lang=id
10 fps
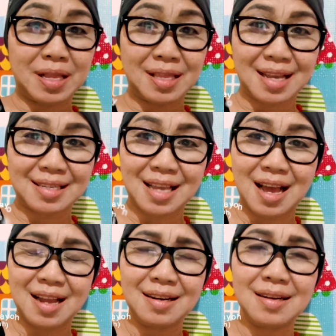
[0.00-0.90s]

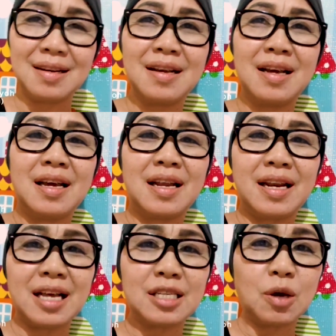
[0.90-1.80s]
Bantasan.
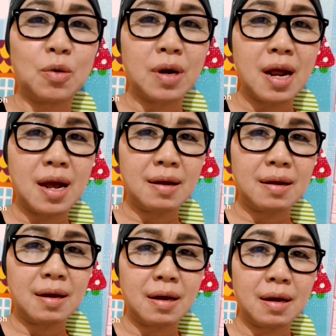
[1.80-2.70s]
Dia seorang
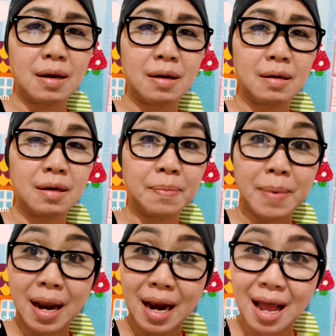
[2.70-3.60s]
eh,
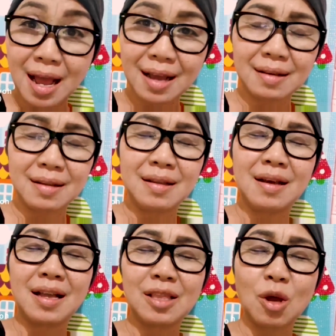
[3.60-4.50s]
gembala
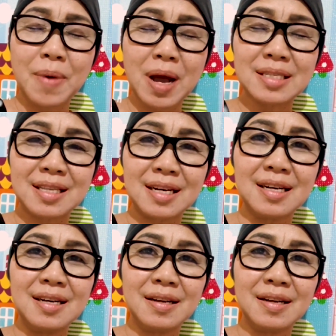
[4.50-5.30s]
atau pastor.